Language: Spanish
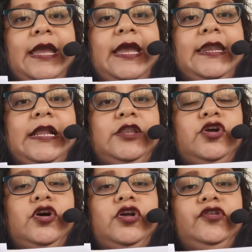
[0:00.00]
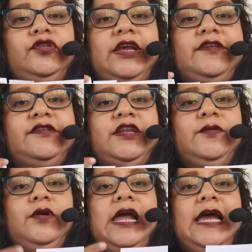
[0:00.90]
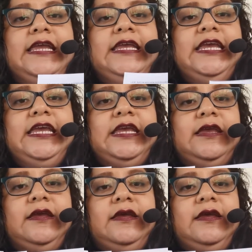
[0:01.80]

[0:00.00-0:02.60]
En el 2 escribo la I.